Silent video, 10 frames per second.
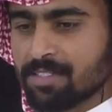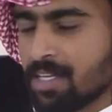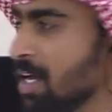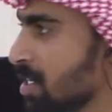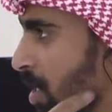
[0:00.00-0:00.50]

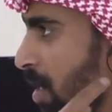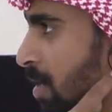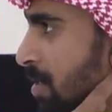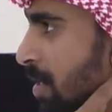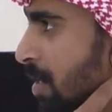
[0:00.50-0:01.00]
ترى
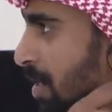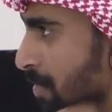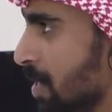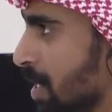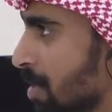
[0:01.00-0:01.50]
شغلني ترى
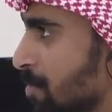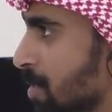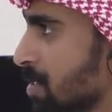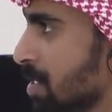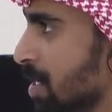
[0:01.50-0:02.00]
أفك
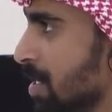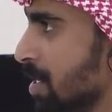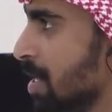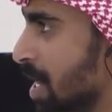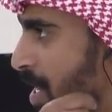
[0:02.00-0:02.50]
الأربيز
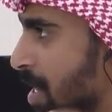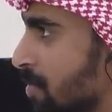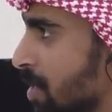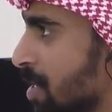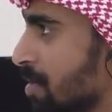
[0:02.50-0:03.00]

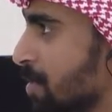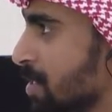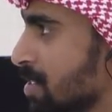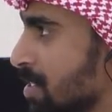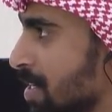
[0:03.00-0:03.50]
أفك
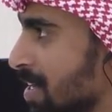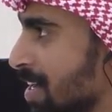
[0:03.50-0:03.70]
الأربيز